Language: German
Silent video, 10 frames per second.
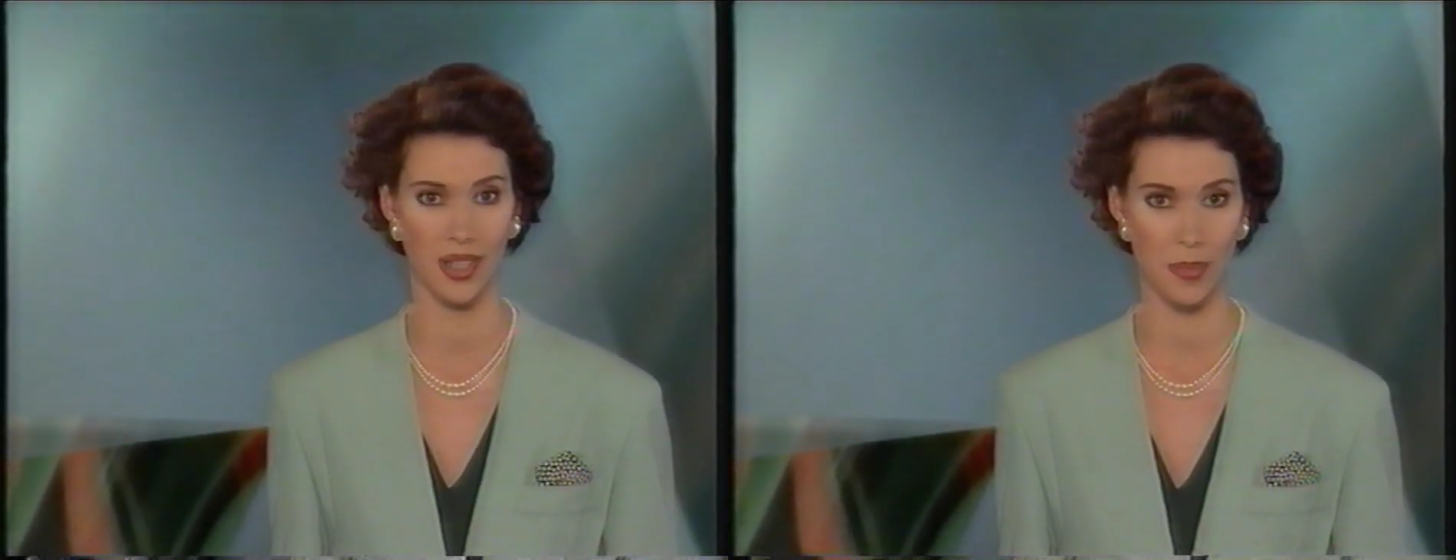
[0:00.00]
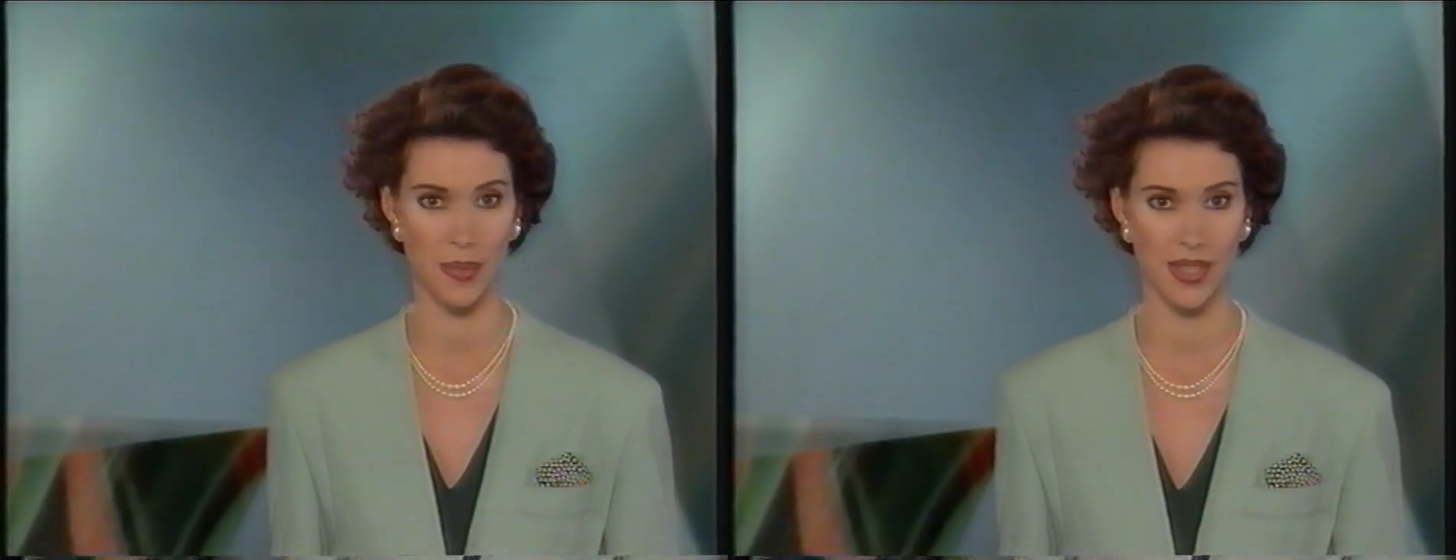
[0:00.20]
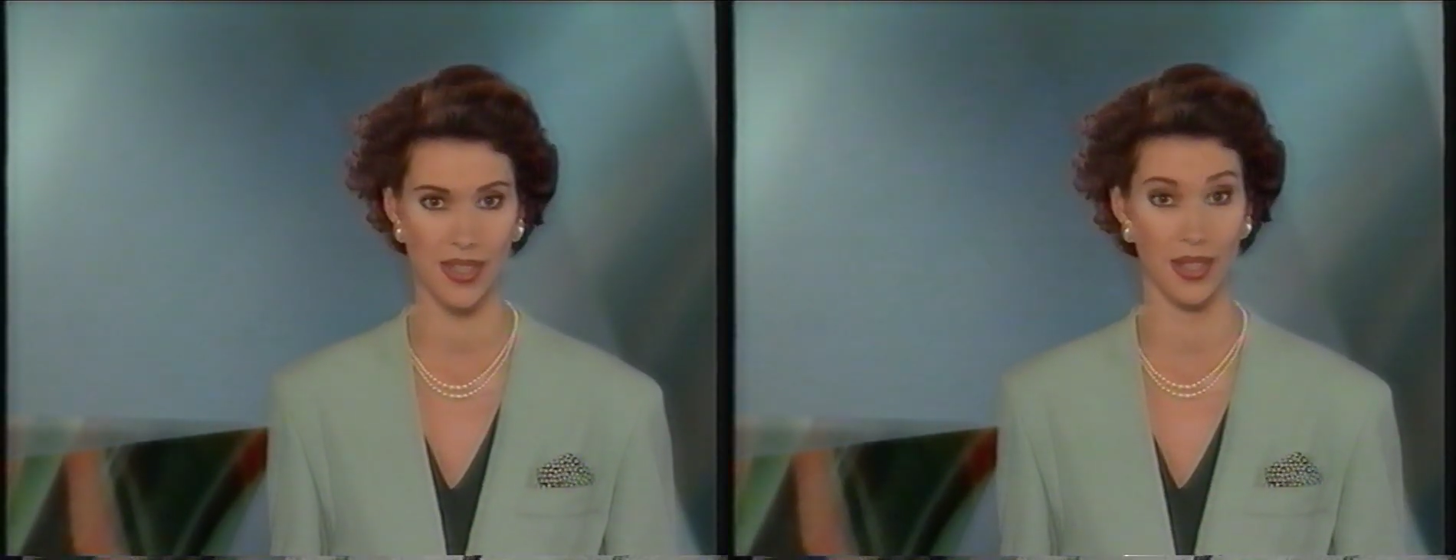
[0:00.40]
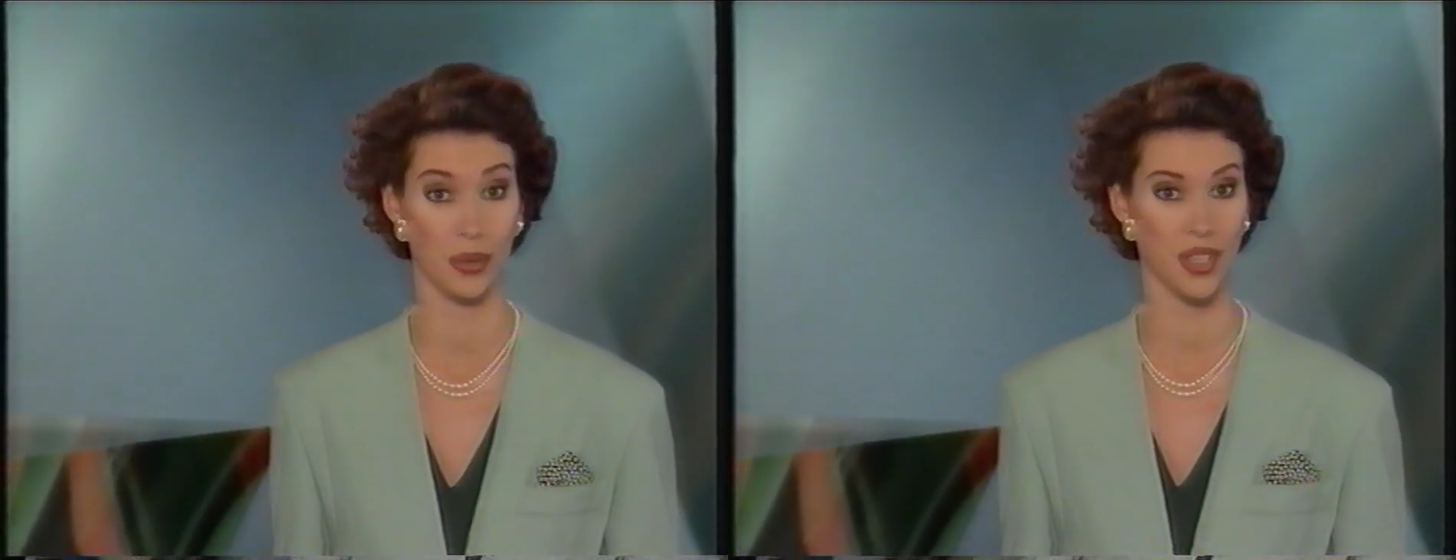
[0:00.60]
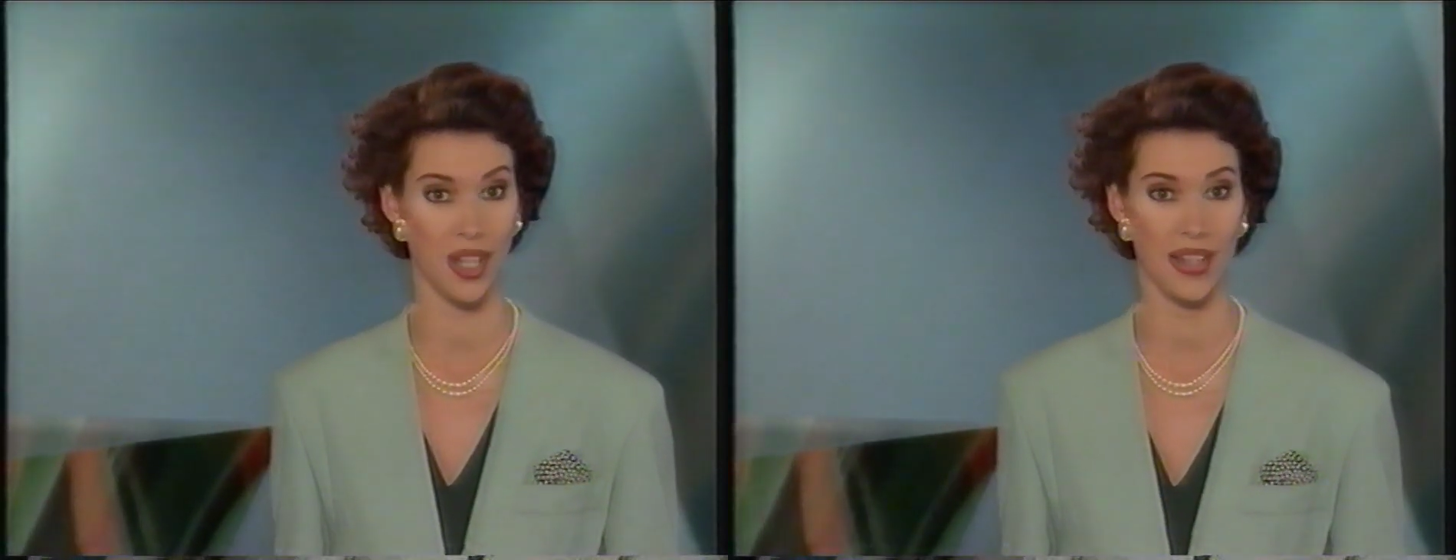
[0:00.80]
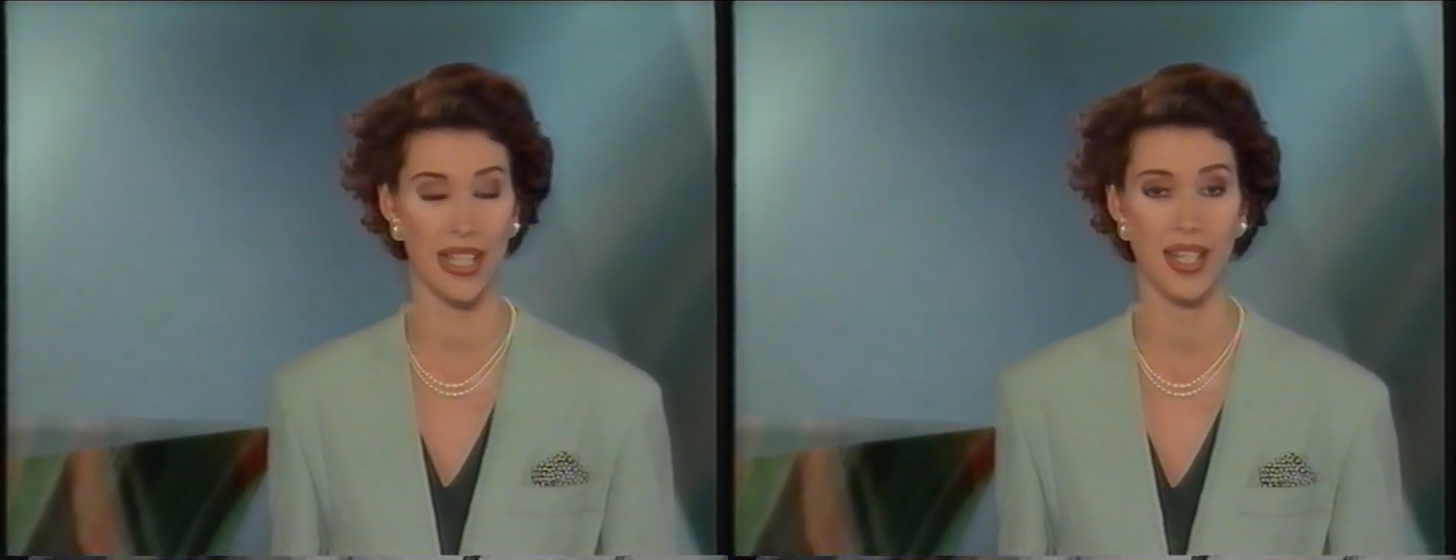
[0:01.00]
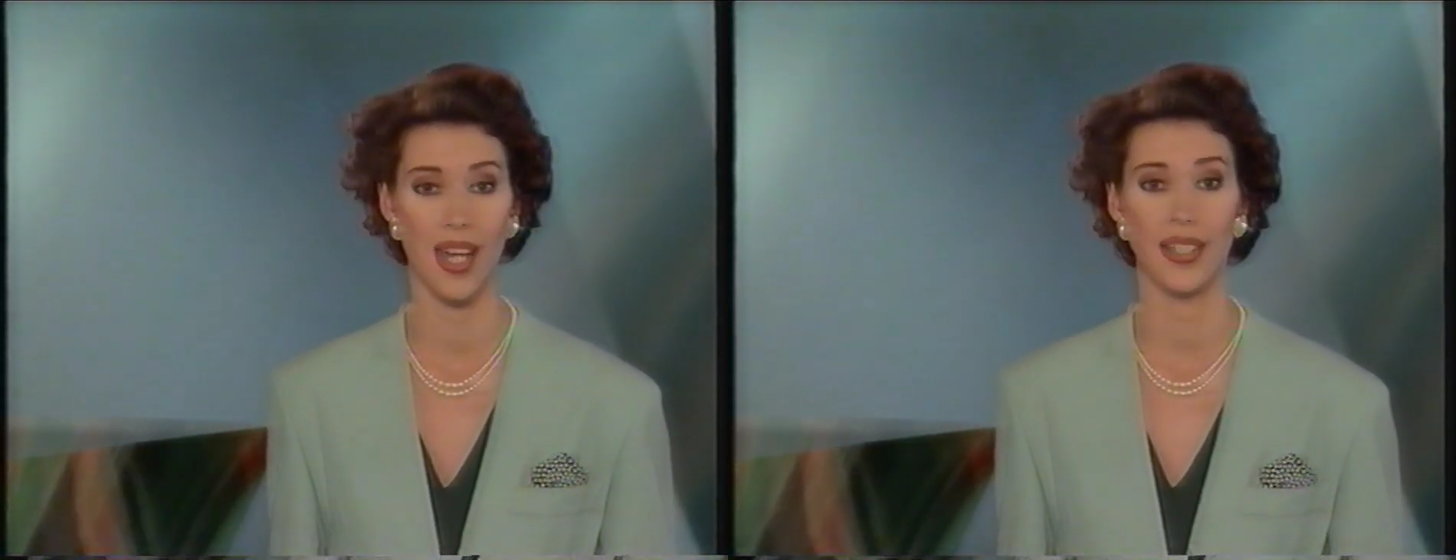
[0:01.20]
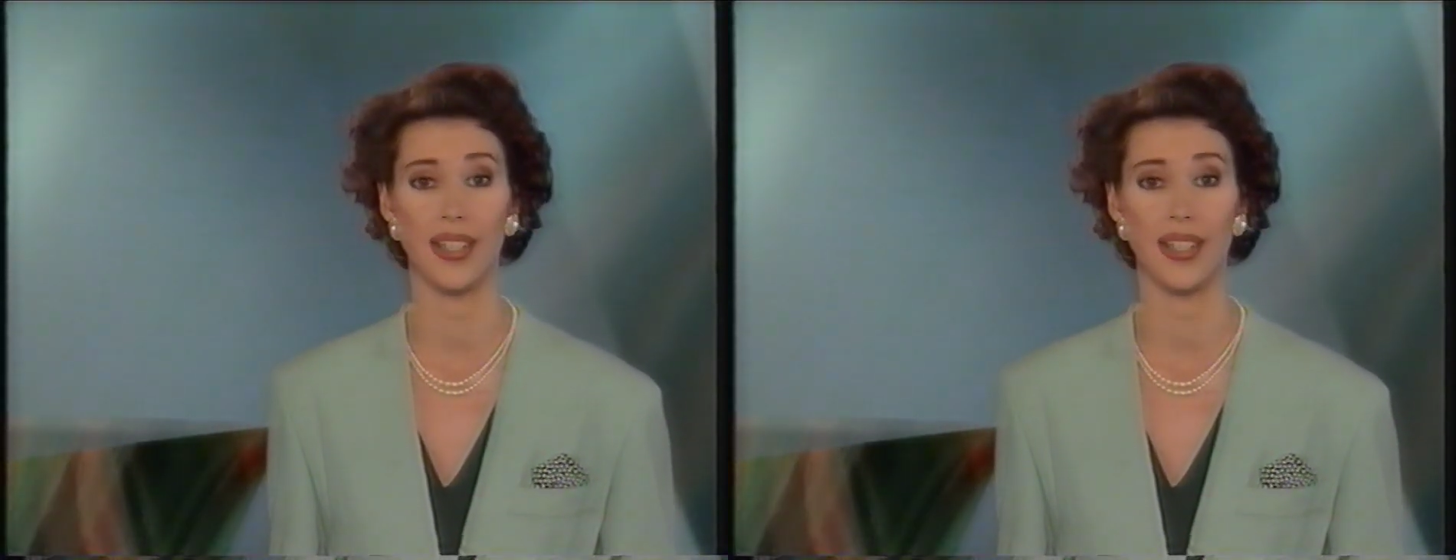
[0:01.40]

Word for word: Cops die Unterwelt